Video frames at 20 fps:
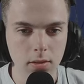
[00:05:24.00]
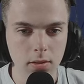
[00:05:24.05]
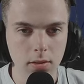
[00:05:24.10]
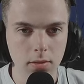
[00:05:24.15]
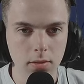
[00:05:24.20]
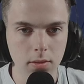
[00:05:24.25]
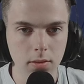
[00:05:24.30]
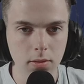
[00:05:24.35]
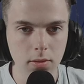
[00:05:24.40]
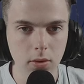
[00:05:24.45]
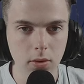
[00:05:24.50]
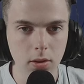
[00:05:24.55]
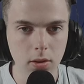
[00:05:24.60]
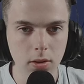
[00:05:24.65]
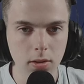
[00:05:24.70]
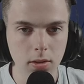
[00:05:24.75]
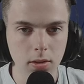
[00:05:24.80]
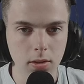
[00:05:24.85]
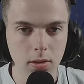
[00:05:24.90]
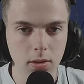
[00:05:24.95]
Wir wollen
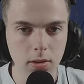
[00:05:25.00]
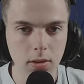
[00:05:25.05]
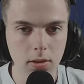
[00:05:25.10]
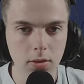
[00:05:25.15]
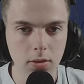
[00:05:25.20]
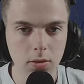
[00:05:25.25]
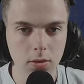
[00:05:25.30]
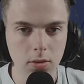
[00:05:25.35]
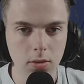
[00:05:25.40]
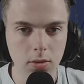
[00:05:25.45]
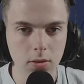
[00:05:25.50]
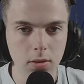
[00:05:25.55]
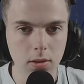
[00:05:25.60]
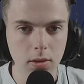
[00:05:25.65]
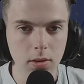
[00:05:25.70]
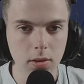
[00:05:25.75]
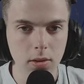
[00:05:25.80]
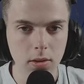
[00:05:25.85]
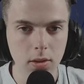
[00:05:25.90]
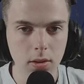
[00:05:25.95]
in Richtung
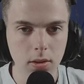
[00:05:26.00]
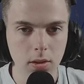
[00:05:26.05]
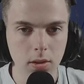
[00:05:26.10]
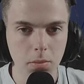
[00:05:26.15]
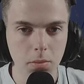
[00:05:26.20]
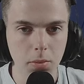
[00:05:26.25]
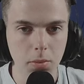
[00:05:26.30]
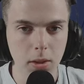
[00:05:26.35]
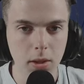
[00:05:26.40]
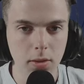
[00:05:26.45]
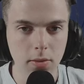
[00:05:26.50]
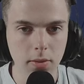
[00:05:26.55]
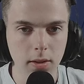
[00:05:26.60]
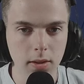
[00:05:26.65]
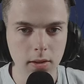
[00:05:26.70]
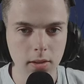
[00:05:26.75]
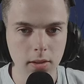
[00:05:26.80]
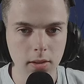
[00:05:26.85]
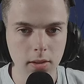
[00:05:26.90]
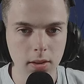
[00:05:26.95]

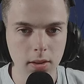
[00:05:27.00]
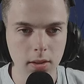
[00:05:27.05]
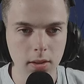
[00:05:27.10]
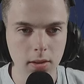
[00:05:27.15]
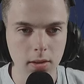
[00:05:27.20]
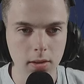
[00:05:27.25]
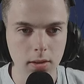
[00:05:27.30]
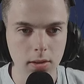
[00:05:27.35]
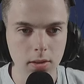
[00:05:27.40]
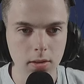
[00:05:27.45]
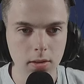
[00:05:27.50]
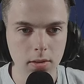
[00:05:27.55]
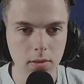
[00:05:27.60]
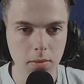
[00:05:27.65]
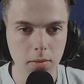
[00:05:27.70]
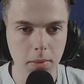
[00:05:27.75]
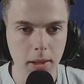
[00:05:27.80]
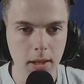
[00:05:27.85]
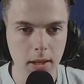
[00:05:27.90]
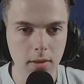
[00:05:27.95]
Mequanint.
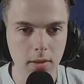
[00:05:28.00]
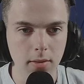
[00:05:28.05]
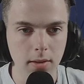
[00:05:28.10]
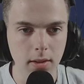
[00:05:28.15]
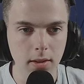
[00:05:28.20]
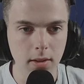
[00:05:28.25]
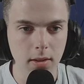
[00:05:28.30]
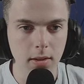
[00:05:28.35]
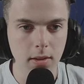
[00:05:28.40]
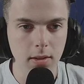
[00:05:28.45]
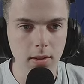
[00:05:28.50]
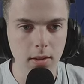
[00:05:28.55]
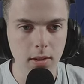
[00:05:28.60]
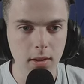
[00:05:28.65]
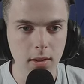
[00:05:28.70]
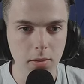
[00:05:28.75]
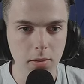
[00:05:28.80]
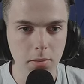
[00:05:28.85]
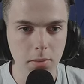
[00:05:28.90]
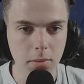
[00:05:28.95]
Mequanint.
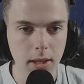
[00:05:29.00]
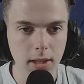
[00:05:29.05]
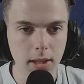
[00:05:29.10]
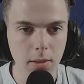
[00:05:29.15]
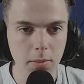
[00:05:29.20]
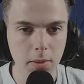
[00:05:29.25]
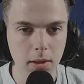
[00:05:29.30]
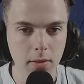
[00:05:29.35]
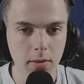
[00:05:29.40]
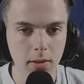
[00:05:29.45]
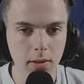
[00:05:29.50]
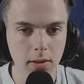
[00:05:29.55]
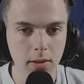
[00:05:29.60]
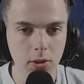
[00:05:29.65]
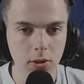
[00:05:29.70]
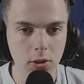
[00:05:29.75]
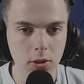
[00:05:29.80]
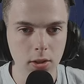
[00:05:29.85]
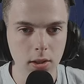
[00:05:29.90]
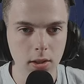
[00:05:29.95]
Macht der Mequanint
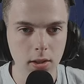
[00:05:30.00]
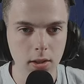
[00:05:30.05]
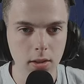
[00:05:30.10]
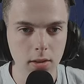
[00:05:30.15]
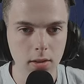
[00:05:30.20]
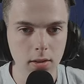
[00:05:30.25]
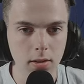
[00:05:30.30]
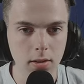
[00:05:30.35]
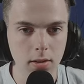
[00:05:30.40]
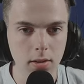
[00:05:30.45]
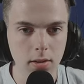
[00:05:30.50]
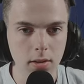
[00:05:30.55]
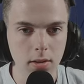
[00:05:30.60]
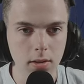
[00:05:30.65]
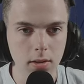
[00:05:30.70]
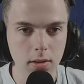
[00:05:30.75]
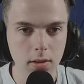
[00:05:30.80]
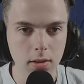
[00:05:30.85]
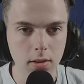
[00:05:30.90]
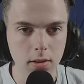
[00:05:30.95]
steigern.
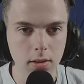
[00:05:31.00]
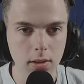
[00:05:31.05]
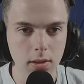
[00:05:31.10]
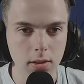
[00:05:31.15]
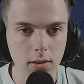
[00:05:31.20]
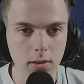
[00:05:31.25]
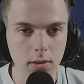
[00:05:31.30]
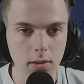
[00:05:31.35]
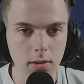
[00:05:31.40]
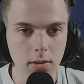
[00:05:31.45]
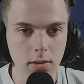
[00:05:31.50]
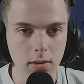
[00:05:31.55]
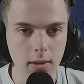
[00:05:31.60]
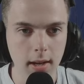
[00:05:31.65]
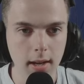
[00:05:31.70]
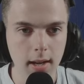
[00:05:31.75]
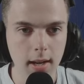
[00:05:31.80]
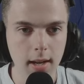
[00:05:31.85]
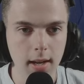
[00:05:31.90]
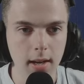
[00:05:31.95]
Das hier.
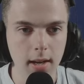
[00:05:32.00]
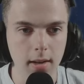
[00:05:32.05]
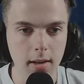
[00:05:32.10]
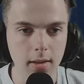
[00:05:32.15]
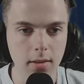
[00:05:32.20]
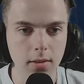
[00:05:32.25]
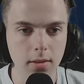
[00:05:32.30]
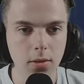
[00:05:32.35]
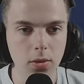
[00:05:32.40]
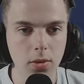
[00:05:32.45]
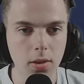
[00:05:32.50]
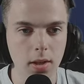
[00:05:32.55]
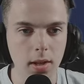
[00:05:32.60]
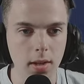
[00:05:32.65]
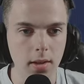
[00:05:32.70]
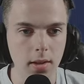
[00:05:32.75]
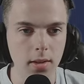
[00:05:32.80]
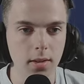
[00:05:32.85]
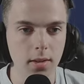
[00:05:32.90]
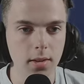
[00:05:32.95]
Aha, okay.
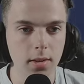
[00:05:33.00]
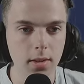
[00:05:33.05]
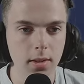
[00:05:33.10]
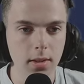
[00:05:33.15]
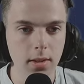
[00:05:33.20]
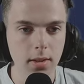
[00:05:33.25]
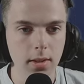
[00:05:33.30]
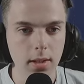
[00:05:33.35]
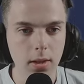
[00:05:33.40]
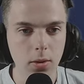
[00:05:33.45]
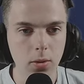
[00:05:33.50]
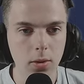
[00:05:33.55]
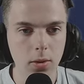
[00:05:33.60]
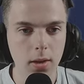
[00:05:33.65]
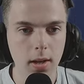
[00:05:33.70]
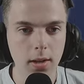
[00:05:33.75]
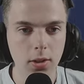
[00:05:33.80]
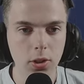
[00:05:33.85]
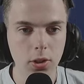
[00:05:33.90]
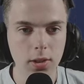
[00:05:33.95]

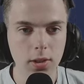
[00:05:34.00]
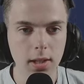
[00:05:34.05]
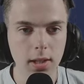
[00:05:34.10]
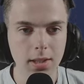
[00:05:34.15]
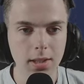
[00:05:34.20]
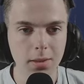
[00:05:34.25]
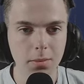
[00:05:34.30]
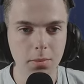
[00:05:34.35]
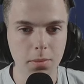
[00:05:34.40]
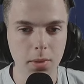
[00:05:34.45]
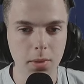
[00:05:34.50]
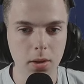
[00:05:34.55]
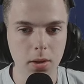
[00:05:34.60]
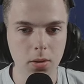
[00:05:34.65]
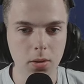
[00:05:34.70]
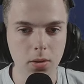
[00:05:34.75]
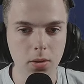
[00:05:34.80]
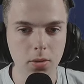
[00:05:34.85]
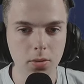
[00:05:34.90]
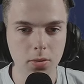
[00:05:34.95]
Lokale
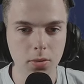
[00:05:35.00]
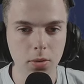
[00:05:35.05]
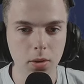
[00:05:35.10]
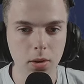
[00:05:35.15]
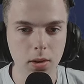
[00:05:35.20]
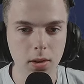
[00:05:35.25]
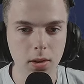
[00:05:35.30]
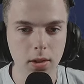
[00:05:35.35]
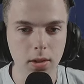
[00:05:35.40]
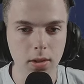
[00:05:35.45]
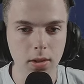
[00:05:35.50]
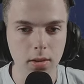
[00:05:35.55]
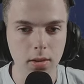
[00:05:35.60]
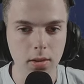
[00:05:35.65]
Straßenbau fördern.